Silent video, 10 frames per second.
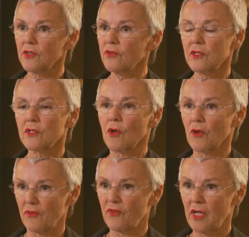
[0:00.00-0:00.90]
Ich finde es
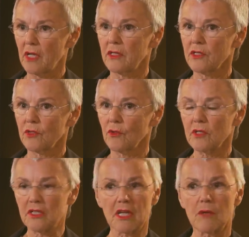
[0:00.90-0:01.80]
auch gefährlich.
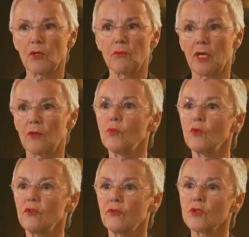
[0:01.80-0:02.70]
Und ich habe in meinem
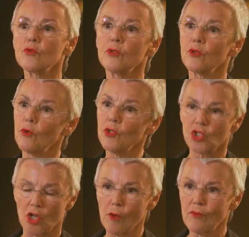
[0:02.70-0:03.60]
Buch versucht, ohne
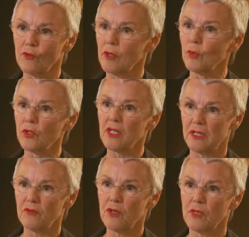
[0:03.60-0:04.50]
Schaum vor Mund
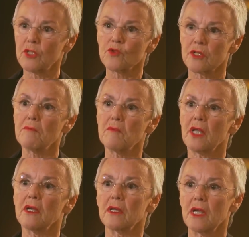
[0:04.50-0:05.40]
einfach mal
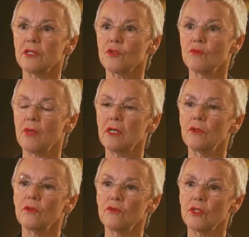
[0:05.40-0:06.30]
Zusammenhänge
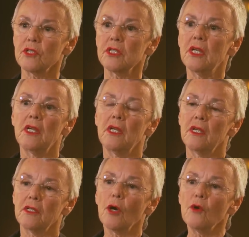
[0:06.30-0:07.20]
klarzumachen und wirklich
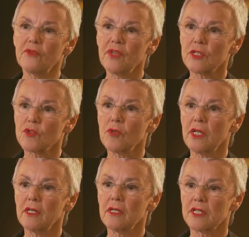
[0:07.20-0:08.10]
darauf Wert zu
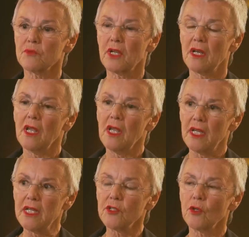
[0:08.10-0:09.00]
legen, dass man
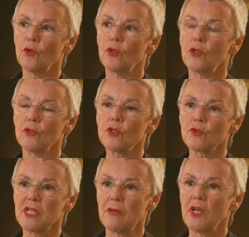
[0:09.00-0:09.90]
Hintergründe und
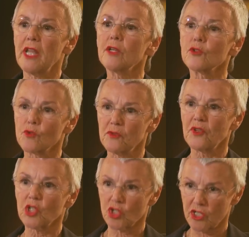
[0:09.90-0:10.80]
Zusammenhänge so
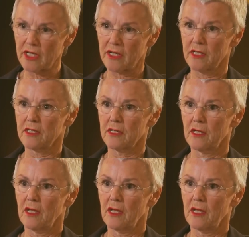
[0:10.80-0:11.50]
versteht,